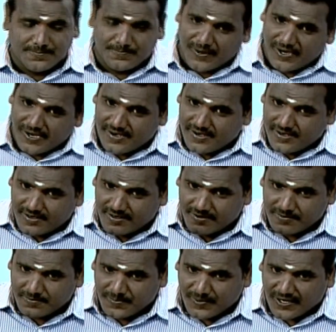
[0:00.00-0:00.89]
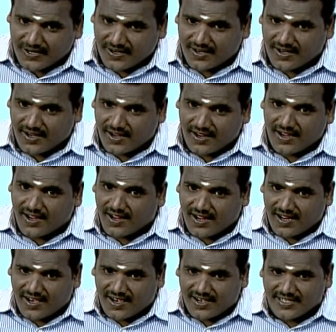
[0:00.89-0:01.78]

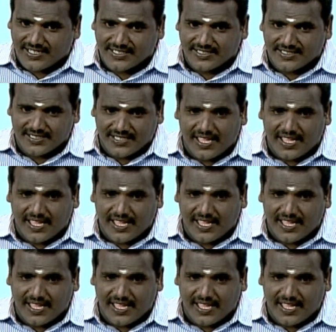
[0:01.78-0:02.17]
பண்பாடு